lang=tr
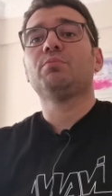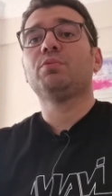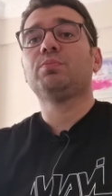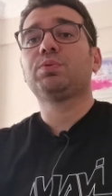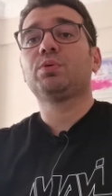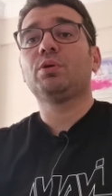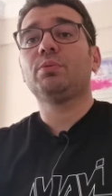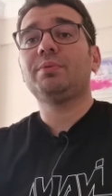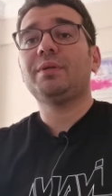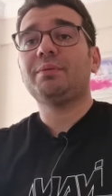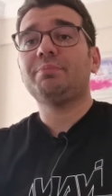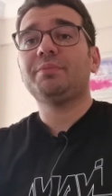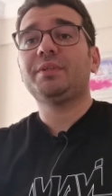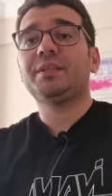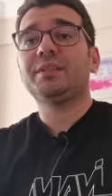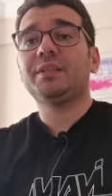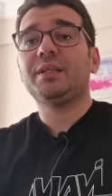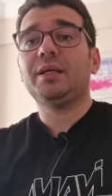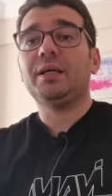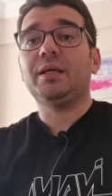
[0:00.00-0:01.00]
Bu
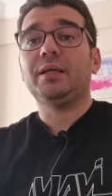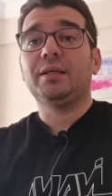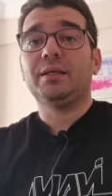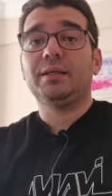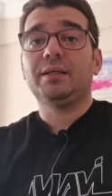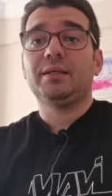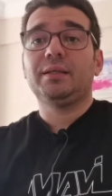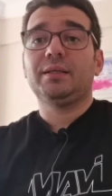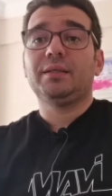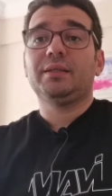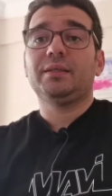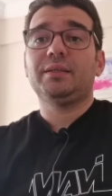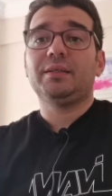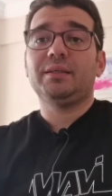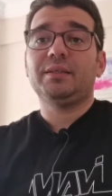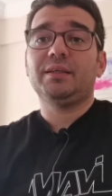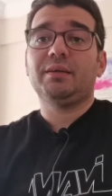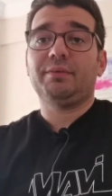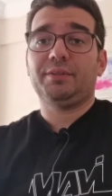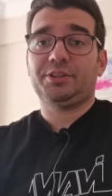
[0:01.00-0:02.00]
problemleri de e,
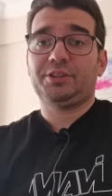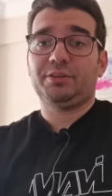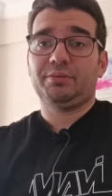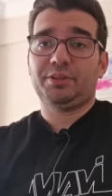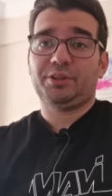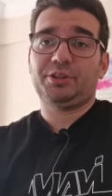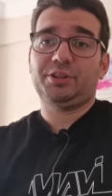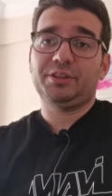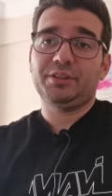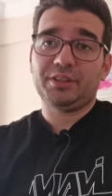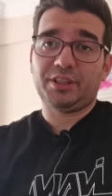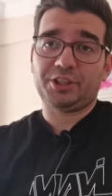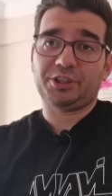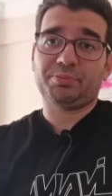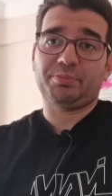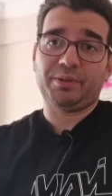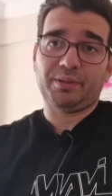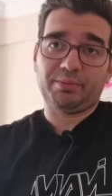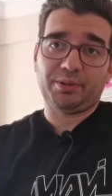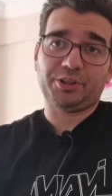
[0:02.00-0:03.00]
yavaş yavaş şimdi
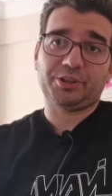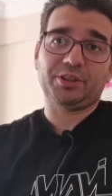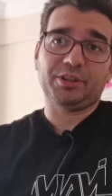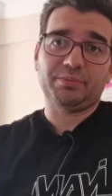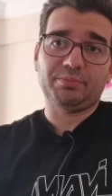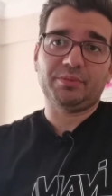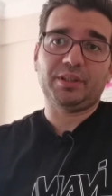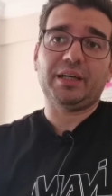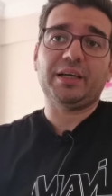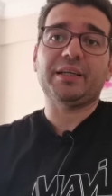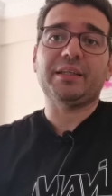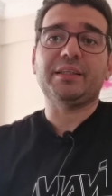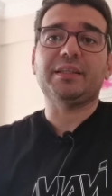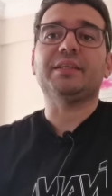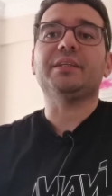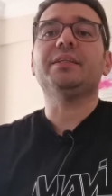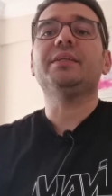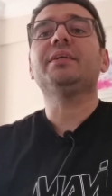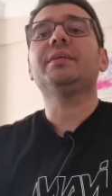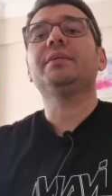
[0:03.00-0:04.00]
aşmaya başladım daha yeni
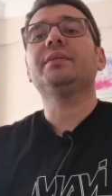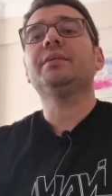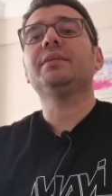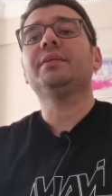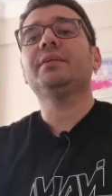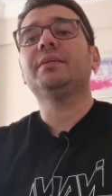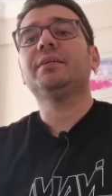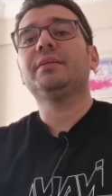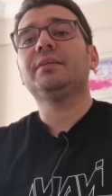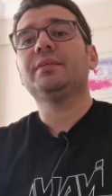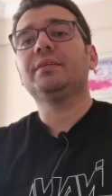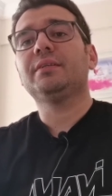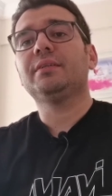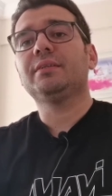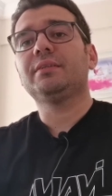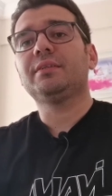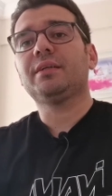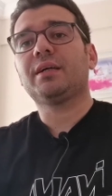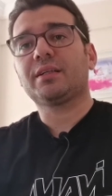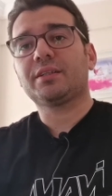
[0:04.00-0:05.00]
yeni. E,
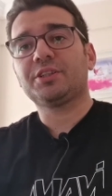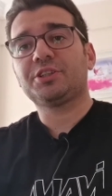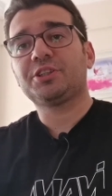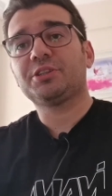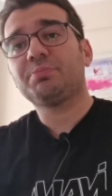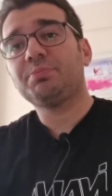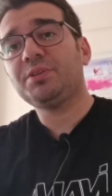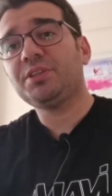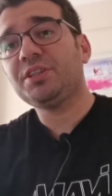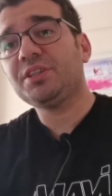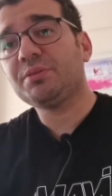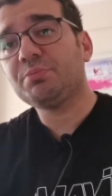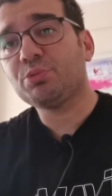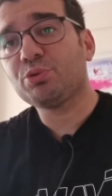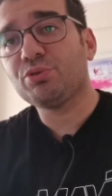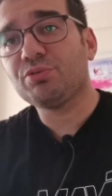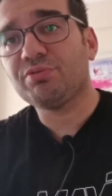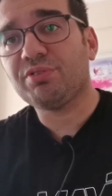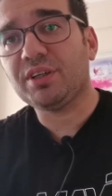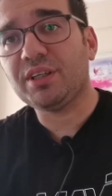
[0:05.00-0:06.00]
yaklaşık bir
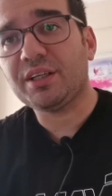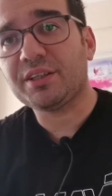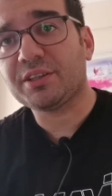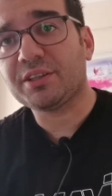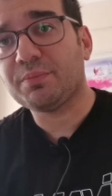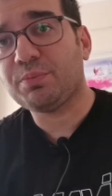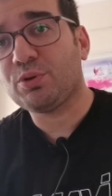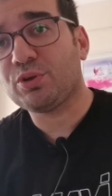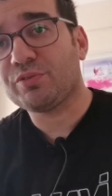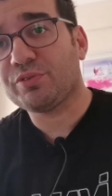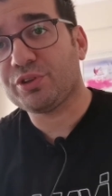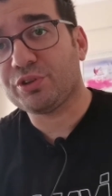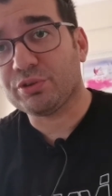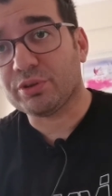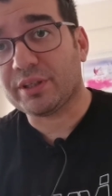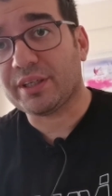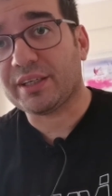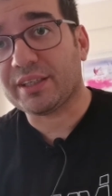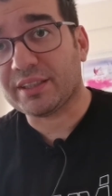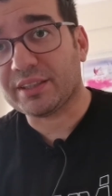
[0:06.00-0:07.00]
20 gün falan rapor
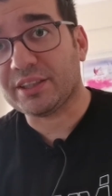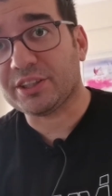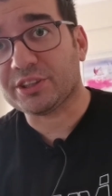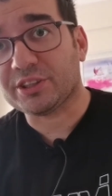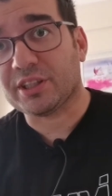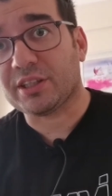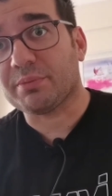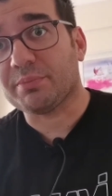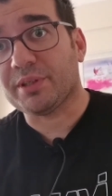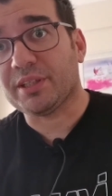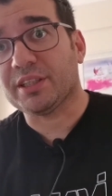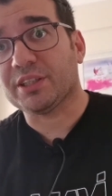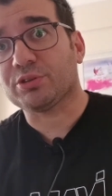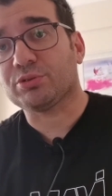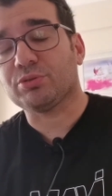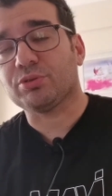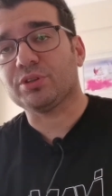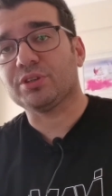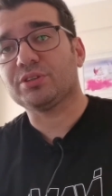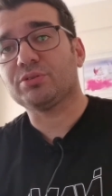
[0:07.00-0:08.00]
veriyorlar arkadaşlar ameliyat
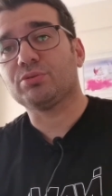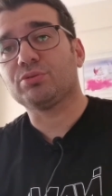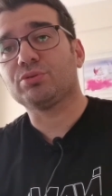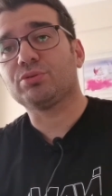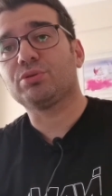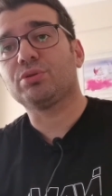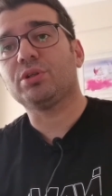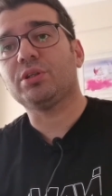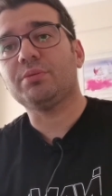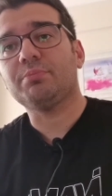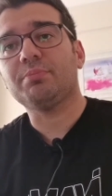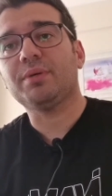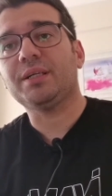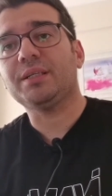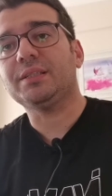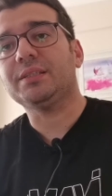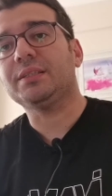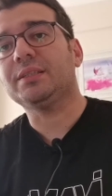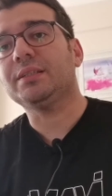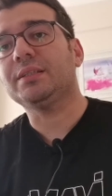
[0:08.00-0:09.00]
sonrası. Onu söyleyeyim
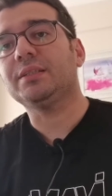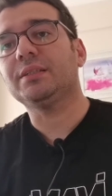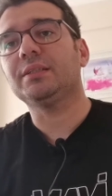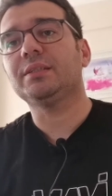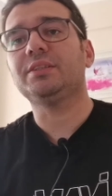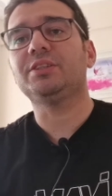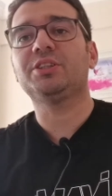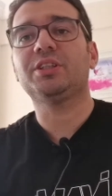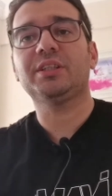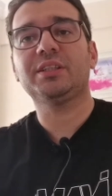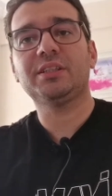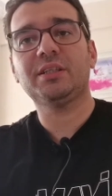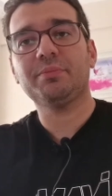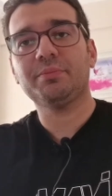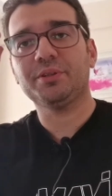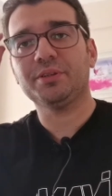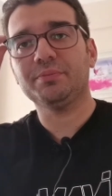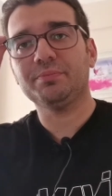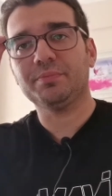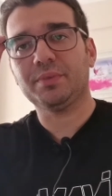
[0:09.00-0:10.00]
ben e, işe
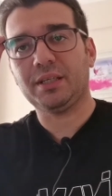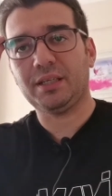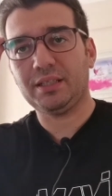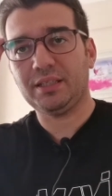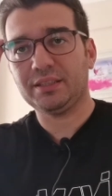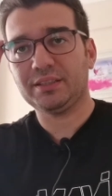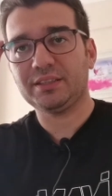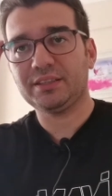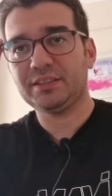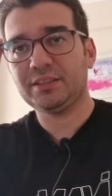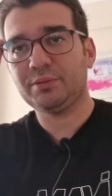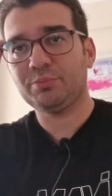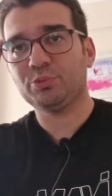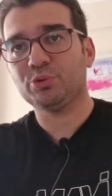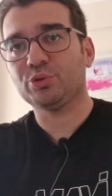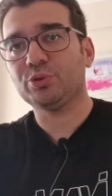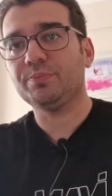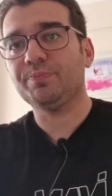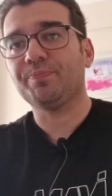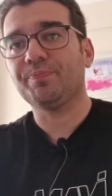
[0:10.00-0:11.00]
gidemedim. Hala da
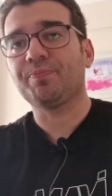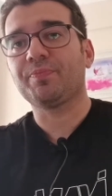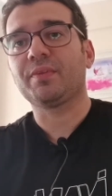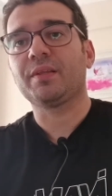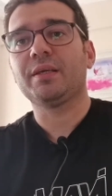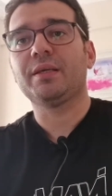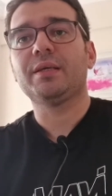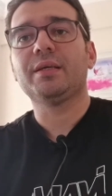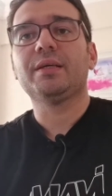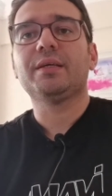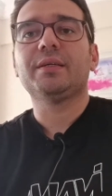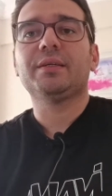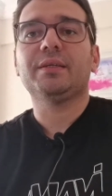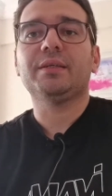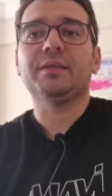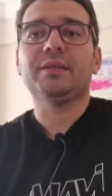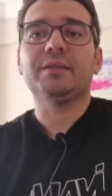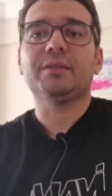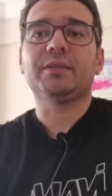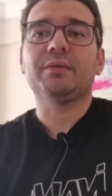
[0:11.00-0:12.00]
gidemiyorum
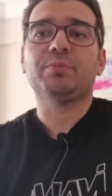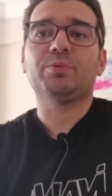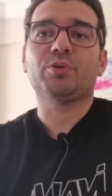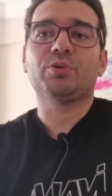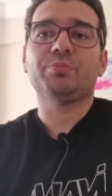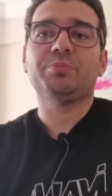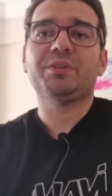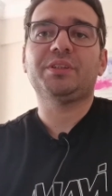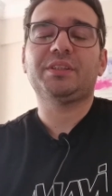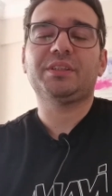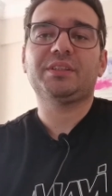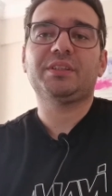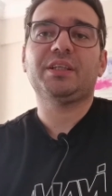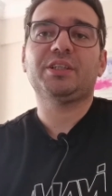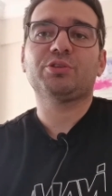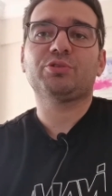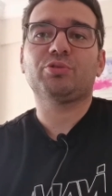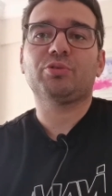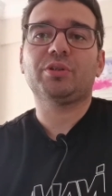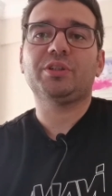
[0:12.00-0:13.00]
e, raporum
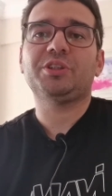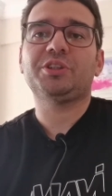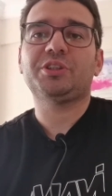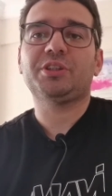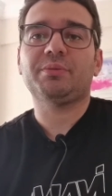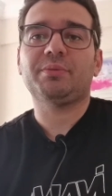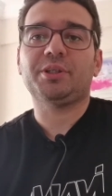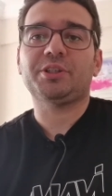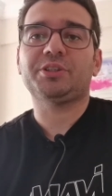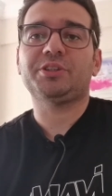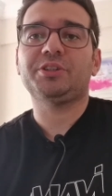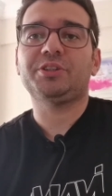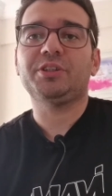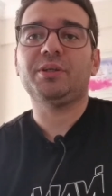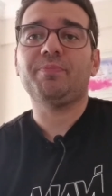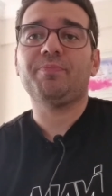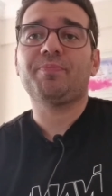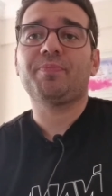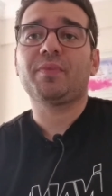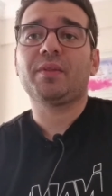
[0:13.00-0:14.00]
bittikten sonra işe
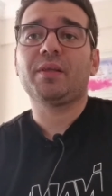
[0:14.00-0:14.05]
başlayacağım.